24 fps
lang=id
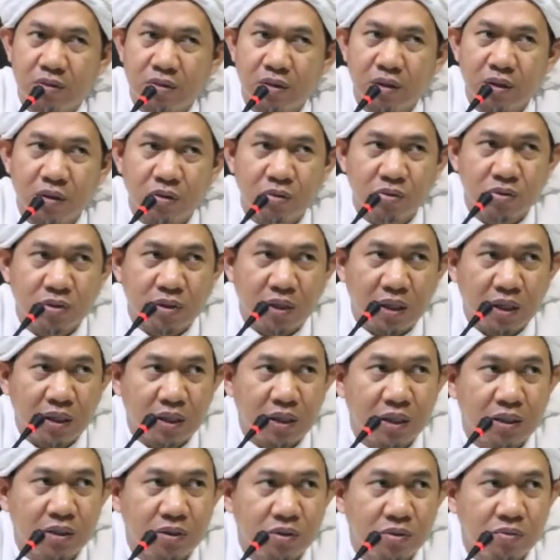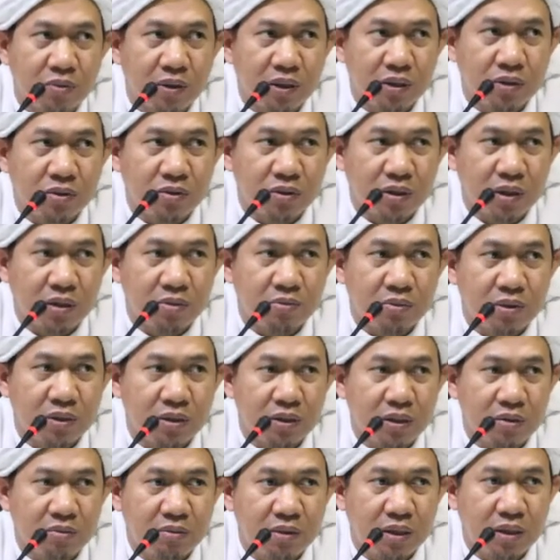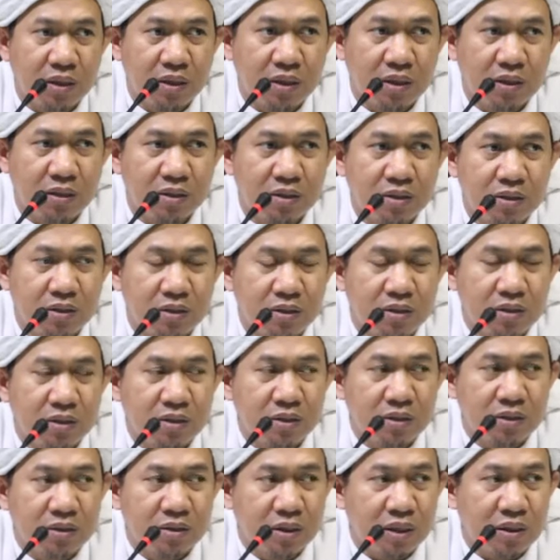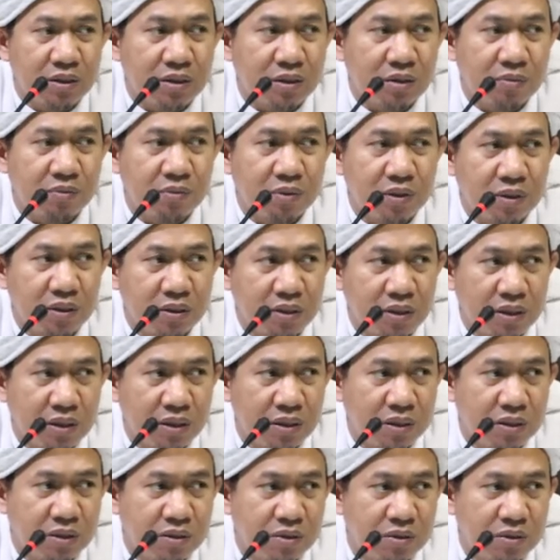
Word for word: Jadi usahakan supaya sholat berjamaah. Jangan sampai enggak.